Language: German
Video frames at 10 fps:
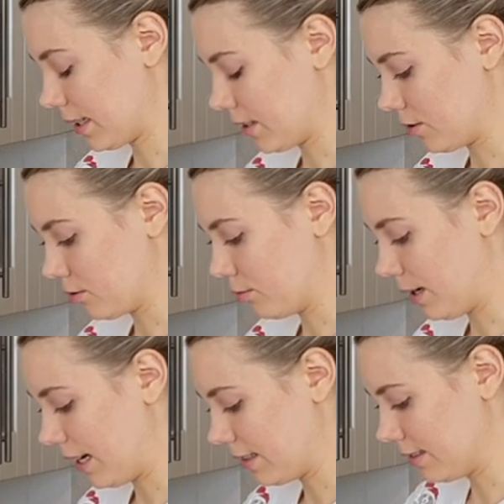halt auch
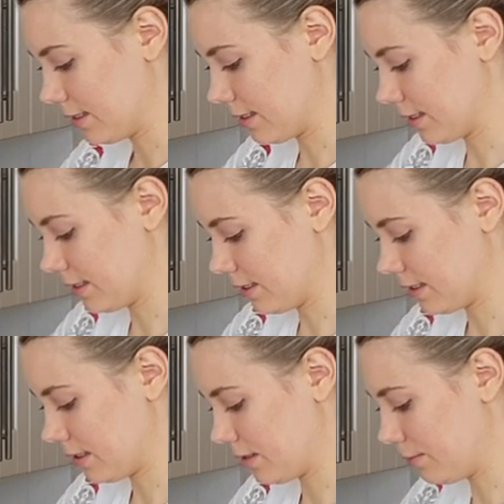normal ist, dass
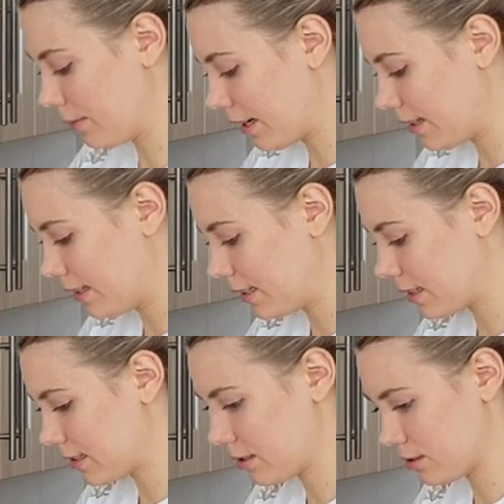es mal
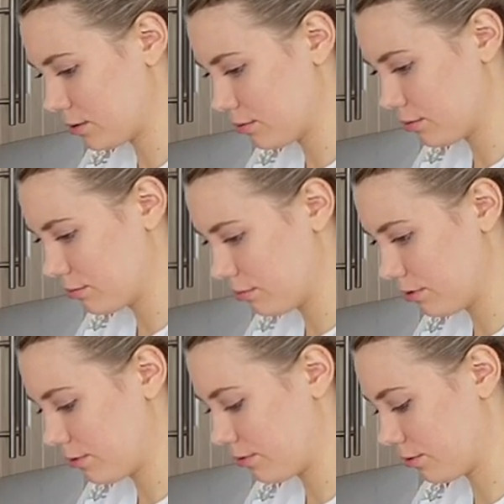nicht so
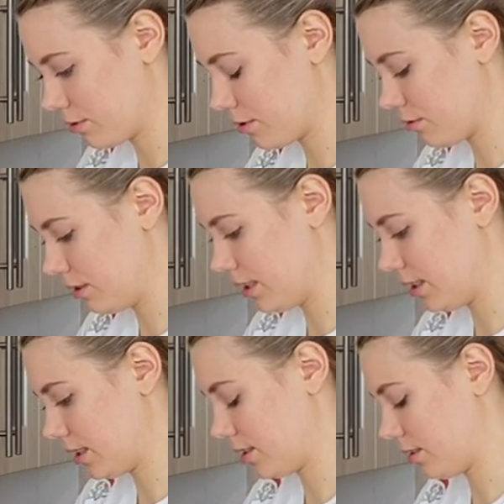gut
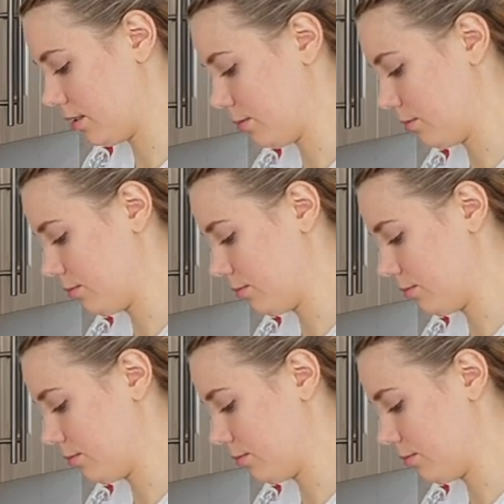funktioniert ähm,